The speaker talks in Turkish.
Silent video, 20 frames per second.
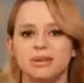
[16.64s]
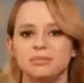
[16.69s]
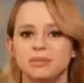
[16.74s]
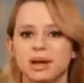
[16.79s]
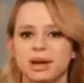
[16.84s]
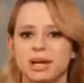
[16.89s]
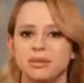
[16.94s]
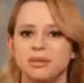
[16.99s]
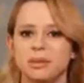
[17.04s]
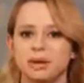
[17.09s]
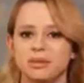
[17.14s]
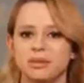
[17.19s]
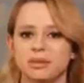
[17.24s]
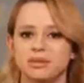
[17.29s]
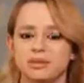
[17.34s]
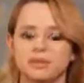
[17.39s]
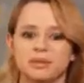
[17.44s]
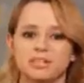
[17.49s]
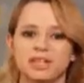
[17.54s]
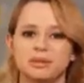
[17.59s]
Merhaba,
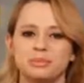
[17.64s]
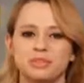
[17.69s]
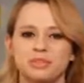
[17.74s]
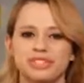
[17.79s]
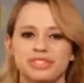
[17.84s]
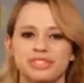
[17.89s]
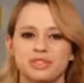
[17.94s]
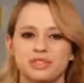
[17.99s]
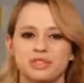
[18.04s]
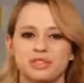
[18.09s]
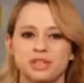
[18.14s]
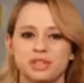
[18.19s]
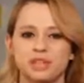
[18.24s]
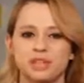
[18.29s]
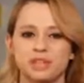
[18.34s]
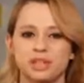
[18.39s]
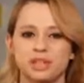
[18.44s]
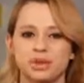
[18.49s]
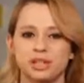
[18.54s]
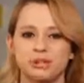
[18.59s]
Sosyal Medya Kafası
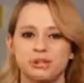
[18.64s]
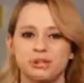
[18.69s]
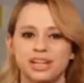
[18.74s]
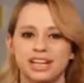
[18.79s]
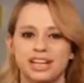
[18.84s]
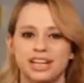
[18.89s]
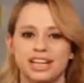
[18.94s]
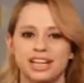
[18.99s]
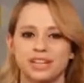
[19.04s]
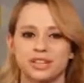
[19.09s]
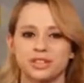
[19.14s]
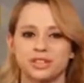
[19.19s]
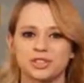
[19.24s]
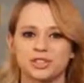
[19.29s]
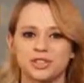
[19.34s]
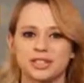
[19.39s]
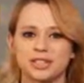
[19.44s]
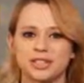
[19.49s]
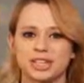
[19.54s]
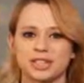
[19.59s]
programı ile
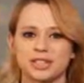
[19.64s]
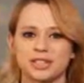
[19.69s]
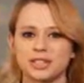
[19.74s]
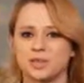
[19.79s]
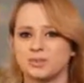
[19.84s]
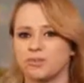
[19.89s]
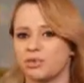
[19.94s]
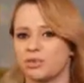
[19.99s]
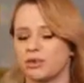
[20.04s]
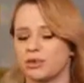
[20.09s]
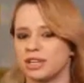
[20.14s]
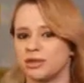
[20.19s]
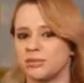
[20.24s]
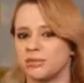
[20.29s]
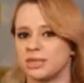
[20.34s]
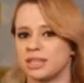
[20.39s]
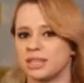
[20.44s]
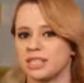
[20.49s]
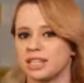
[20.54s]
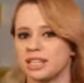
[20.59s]
karşınızdayız.
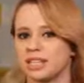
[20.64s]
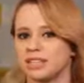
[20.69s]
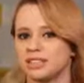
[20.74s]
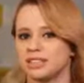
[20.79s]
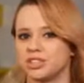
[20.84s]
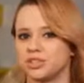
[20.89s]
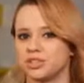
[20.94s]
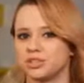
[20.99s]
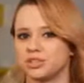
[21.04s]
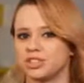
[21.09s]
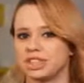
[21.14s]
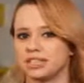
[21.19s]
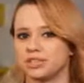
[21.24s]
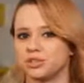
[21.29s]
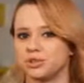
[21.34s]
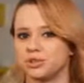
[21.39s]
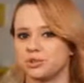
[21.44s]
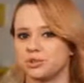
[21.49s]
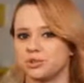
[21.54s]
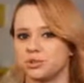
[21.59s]
Programımızda
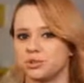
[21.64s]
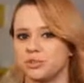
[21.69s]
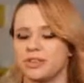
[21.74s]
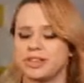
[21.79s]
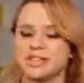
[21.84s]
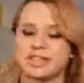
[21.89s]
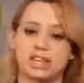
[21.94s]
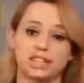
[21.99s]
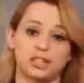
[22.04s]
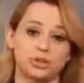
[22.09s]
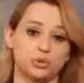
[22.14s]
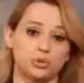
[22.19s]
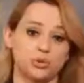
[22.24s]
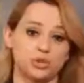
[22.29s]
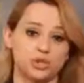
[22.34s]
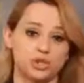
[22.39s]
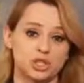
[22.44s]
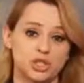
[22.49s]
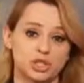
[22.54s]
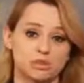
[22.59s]
dijital dönüşümü ve
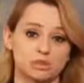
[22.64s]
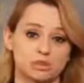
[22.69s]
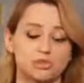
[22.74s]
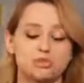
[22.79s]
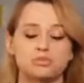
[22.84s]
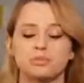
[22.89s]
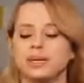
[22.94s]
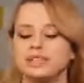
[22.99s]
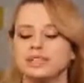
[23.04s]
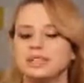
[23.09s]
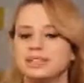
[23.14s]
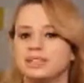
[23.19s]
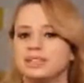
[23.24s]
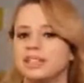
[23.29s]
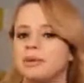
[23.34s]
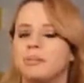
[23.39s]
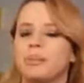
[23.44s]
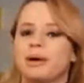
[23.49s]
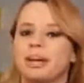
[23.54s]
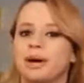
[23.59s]
teknolojiyi
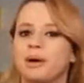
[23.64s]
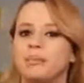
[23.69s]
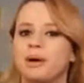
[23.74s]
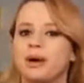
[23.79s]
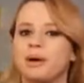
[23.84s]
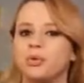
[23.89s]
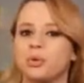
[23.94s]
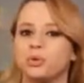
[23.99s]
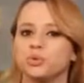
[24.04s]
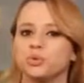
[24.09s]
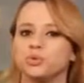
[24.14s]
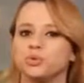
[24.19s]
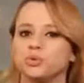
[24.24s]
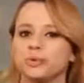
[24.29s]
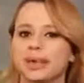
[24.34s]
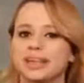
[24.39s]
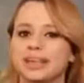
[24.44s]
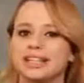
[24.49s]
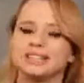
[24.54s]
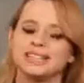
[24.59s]
uzmanlarıyla beraber
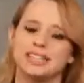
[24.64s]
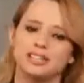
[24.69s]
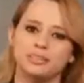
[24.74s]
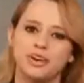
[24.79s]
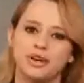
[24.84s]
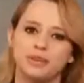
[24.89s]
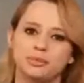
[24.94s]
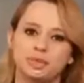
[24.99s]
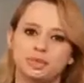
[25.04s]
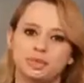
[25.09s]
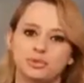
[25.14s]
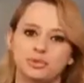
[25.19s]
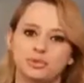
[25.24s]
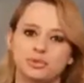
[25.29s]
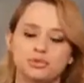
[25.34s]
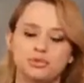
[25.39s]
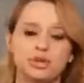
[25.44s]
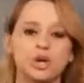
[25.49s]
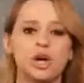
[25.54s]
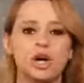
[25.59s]
konuşmaya devam
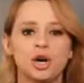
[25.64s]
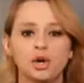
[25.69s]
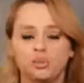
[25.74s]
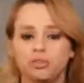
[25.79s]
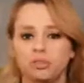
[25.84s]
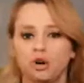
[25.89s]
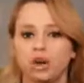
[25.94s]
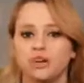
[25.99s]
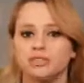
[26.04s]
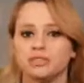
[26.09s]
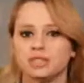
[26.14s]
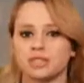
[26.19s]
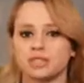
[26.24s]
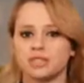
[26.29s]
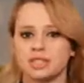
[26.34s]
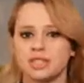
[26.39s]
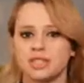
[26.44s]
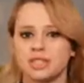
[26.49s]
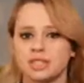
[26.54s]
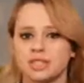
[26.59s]
ediyoruz. Bu hafta
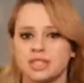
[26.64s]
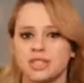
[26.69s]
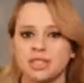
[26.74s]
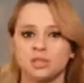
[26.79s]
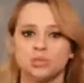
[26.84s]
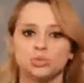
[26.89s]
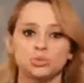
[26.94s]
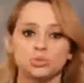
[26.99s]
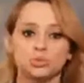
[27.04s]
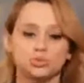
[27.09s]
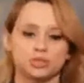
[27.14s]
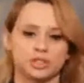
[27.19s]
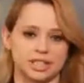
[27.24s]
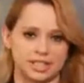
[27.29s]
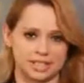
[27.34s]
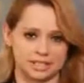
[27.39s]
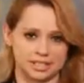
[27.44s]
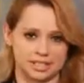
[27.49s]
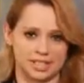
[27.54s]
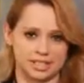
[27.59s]
sizlere
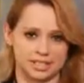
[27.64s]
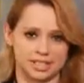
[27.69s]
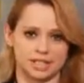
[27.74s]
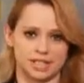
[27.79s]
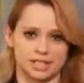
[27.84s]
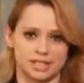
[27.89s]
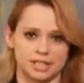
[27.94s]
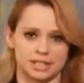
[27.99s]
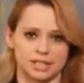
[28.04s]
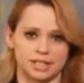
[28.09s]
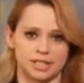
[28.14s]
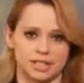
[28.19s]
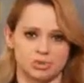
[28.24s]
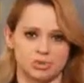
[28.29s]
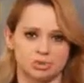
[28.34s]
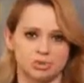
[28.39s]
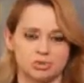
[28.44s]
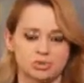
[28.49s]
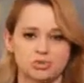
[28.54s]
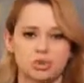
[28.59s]
Ulutek'ten
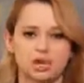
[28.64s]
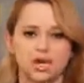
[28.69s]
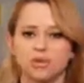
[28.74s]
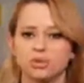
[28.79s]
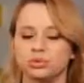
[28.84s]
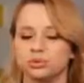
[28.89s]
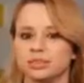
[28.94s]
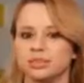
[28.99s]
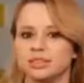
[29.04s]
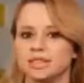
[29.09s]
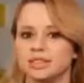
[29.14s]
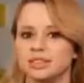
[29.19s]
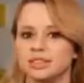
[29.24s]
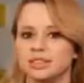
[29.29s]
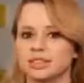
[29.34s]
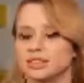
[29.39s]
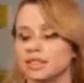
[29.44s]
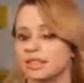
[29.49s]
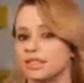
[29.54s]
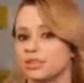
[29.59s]
sesleniyoruz.
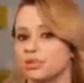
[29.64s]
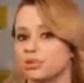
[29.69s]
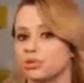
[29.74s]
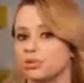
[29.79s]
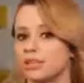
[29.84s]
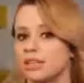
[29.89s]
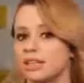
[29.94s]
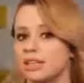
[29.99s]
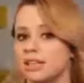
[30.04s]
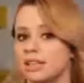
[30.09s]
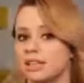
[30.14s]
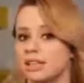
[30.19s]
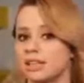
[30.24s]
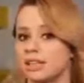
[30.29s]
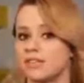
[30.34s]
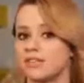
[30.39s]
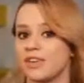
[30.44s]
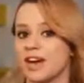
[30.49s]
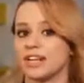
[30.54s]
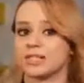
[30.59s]
Ulutek Teknoloji
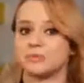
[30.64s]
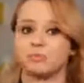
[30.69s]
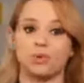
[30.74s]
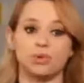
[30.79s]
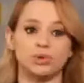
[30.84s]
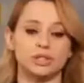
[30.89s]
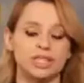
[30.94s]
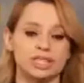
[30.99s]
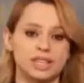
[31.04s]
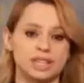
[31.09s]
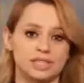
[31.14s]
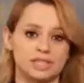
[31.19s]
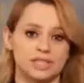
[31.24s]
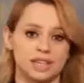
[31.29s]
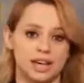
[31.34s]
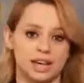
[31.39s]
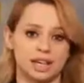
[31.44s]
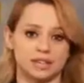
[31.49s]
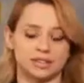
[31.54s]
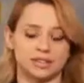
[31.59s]
Transfer
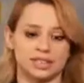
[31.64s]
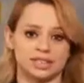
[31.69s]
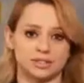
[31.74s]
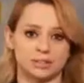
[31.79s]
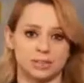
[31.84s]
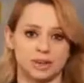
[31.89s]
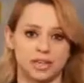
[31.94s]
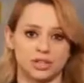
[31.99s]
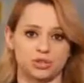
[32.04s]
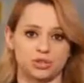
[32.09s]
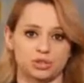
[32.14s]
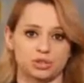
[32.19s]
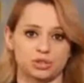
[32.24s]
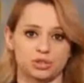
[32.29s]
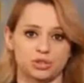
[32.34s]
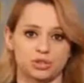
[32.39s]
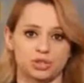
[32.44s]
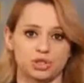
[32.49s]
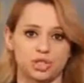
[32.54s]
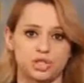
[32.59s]
Bölgesini anlatmaya
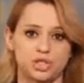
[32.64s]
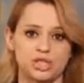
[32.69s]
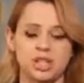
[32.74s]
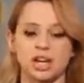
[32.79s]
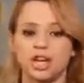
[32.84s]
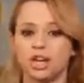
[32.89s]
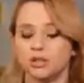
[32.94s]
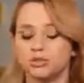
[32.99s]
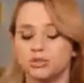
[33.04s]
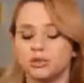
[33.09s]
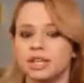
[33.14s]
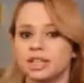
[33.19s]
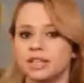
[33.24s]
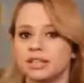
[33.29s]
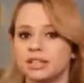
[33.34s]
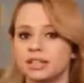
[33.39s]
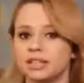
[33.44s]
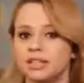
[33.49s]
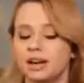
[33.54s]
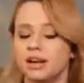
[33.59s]
çalışacağız.
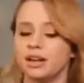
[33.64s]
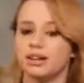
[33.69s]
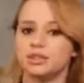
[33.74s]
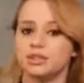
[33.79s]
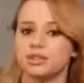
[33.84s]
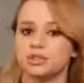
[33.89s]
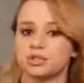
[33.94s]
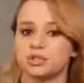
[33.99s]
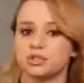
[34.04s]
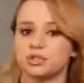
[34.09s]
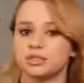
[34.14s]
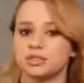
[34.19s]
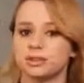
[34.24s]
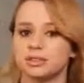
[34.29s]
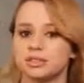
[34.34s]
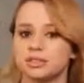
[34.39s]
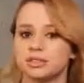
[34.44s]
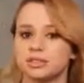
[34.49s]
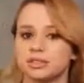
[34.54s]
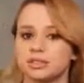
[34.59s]
Türkiye'de ARGE
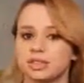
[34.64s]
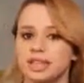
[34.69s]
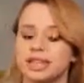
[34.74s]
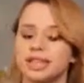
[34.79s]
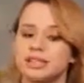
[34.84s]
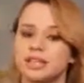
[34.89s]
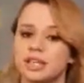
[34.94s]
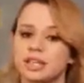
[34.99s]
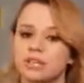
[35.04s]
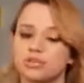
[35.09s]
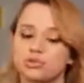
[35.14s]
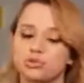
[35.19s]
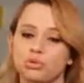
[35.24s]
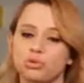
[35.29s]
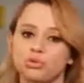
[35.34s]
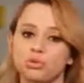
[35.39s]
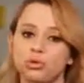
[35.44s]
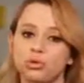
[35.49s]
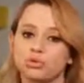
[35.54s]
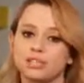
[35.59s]
çalışmalarında gelinen
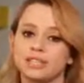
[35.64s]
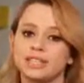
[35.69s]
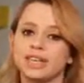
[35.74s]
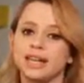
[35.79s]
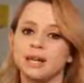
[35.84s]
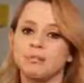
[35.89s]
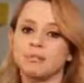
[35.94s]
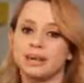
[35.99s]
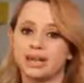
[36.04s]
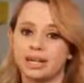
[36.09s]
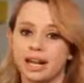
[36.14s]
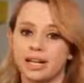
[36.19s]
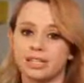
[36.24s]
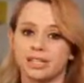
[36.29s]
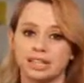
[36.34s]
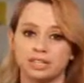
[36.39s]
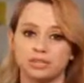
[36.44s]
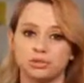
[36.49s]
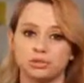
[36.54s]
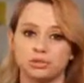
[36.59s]
son nokta ne
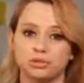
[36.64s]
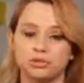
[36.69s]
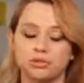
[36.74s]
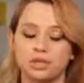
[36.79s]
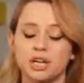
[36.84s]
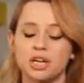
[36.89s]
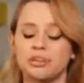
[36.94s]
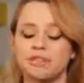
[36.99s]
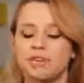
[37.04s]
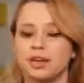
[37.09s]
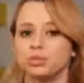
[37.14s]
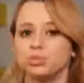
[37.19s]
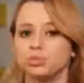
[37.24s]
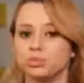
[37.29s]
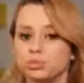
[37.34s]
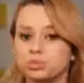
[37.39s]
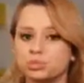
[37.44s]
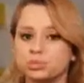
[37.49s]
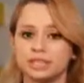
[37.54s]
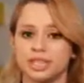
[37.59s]
merak ediyoruz ve
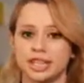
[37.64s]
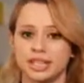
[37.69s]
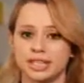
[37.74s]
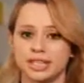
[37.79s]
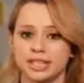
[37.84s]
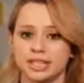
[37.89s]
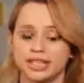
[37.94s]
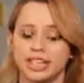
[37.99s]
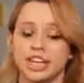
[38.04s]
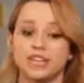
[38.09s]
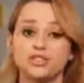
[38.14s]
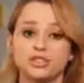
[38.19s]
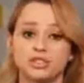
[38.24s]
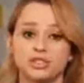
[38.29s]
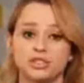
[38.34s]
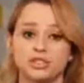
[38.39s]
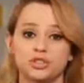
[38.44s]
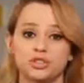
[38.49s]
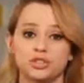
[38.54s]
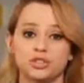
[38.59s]
Ulutek
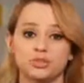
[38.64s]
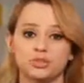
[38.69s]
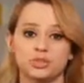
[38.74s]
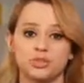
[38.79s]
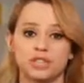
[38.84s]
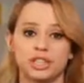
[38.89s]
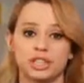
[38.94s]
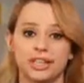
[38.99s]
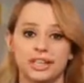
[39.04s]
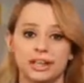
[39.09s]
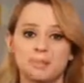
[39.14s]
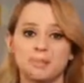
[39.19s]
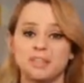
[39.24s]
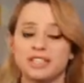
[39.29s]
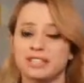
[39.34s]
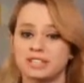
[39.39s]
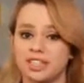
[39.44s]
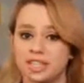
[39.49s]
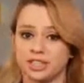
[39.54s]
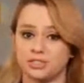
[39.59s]
genç girişimcilere
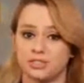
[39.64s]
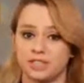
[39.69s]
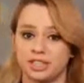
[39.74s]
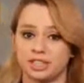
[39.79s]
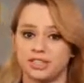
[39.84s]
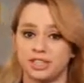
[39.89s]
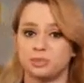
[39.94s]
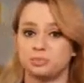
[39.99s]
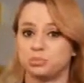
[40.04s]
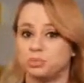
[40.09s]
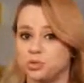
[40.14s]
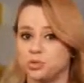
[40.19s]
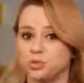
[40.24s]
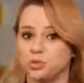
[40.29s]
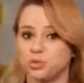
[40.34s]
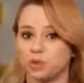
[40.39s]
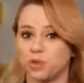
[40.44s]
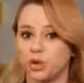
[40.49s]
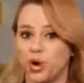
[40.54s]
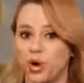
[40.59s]
teşvikte
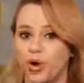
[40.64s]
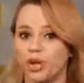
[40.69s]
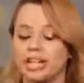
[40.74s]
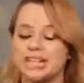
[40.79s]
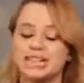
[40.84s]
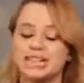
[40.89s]
bulunuyor.